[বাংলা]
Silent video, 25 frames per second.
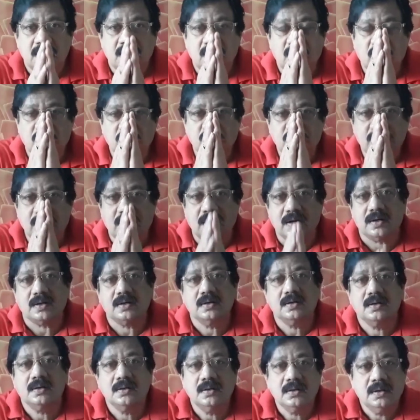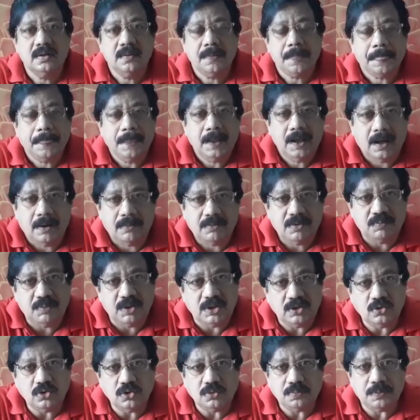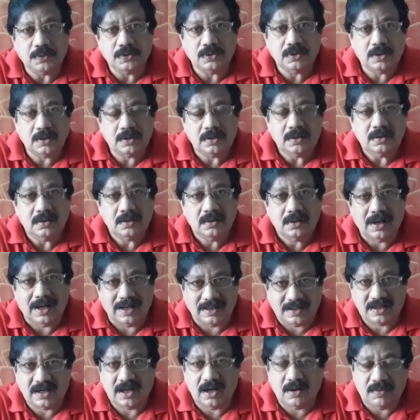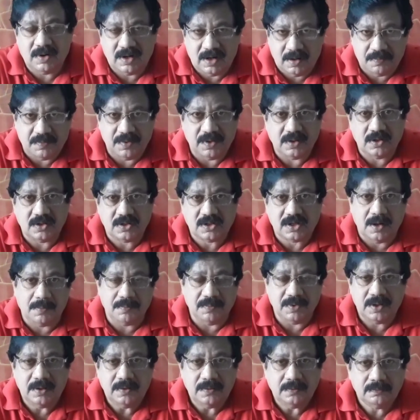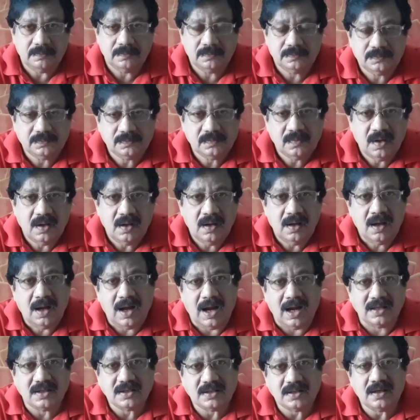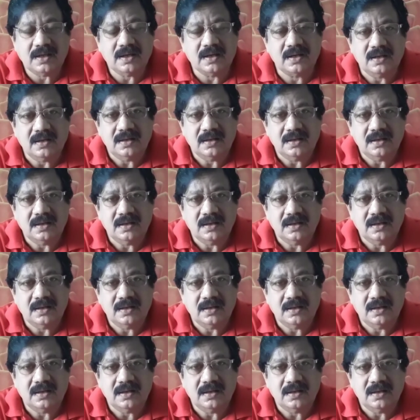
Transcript: নমস্কার আমি বিদ্যুৎ পোদ্দার আজকে আবার আপনাদের সামনে আজকে